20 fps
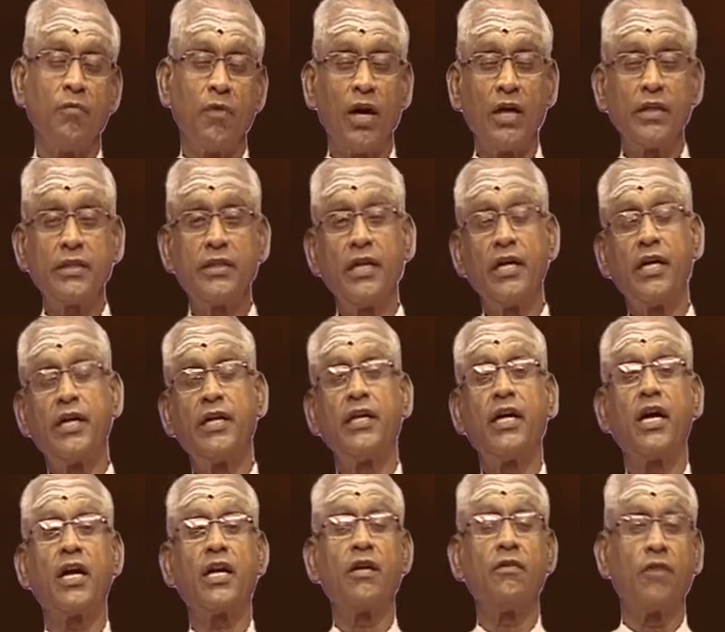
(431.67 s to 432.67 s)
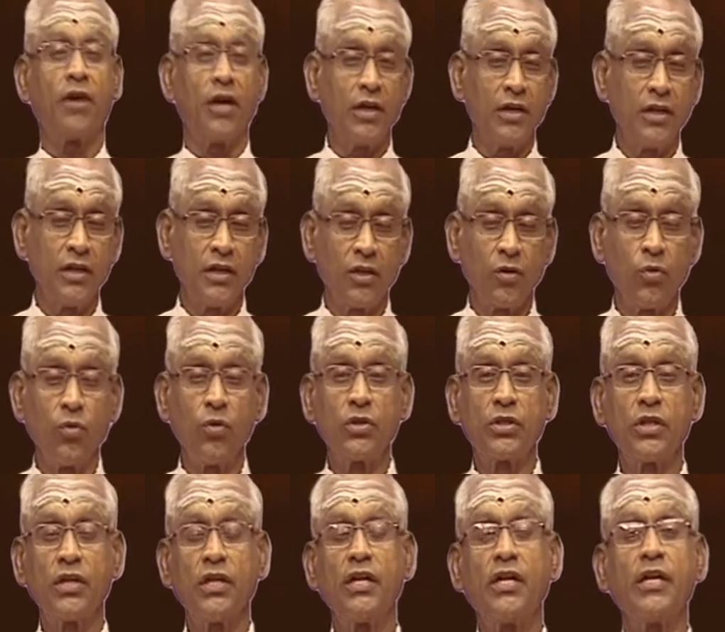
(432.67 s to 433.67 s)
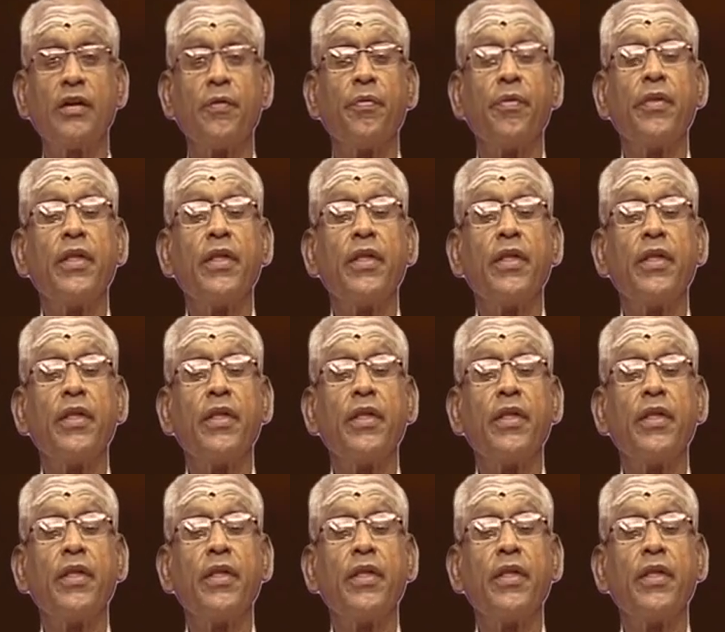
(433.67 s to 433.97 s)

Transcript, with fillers: மாசில் அடியார்கள் வாழ்கின்ற ஊர் சென்று